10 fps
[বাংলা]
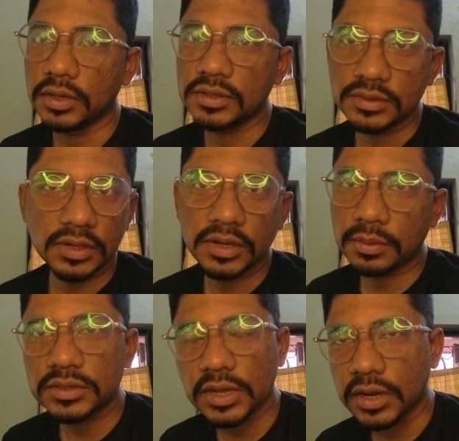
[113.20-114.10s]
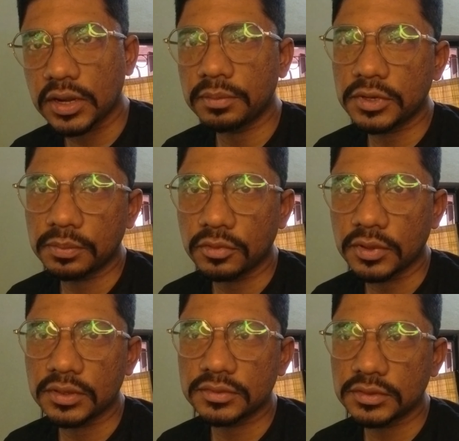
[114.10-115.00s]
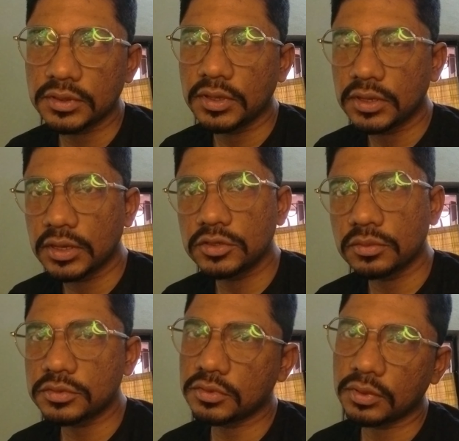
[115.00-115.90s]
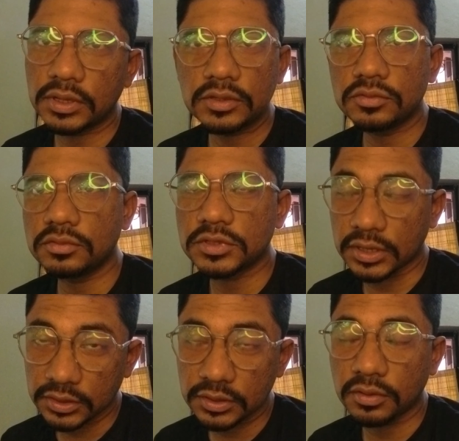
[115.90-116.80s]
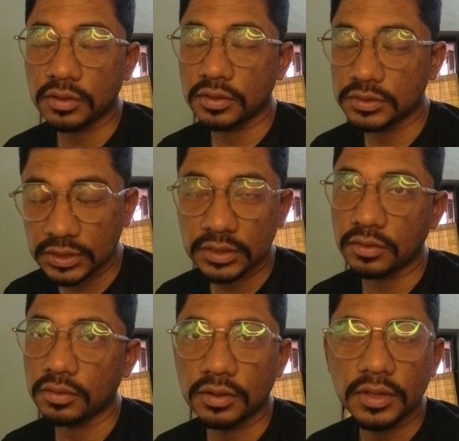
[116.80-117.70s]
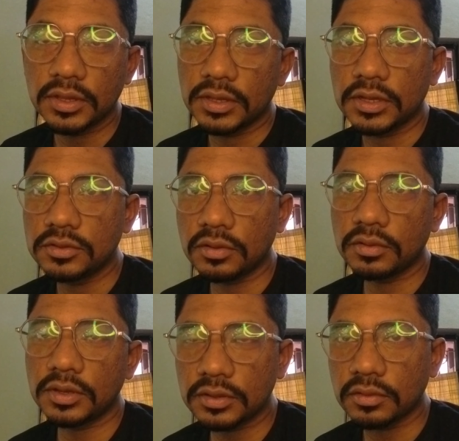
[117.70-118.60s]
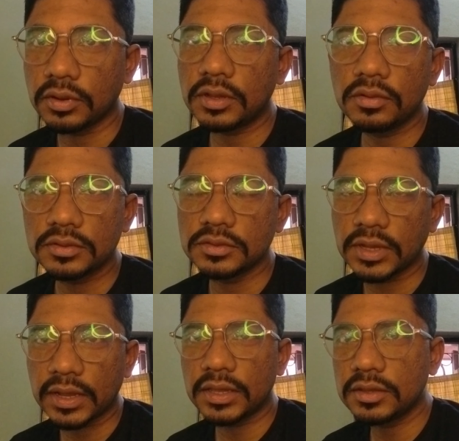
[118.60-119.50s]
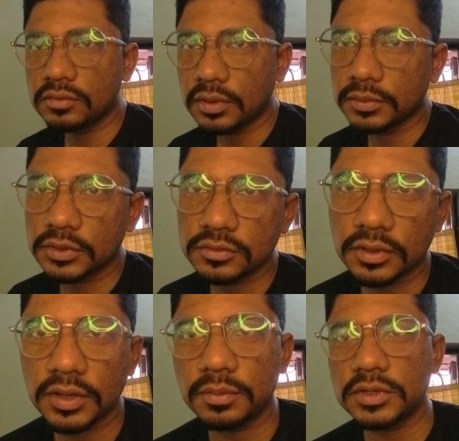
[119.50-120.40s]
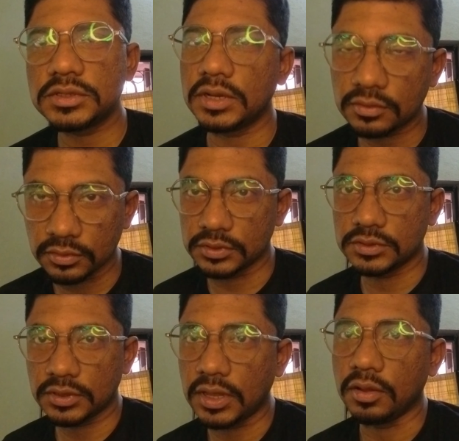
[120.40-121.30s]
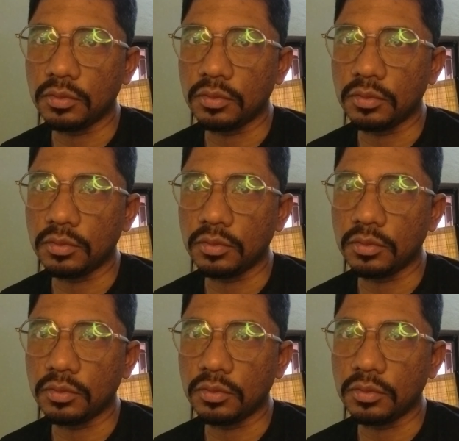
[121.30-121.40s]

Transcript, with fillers: রিসেন্টলি আমরা ঝাড়গ্রাম ট্রিপ করে এসেছি এই সমস্ত অনেক কিছু শান্তি নিকেতন এই ধরনের অনেক জায়গায় কিন্তু আপনাদের সঙ্গে আমরা শেয়ার করেছি হ্যাঁ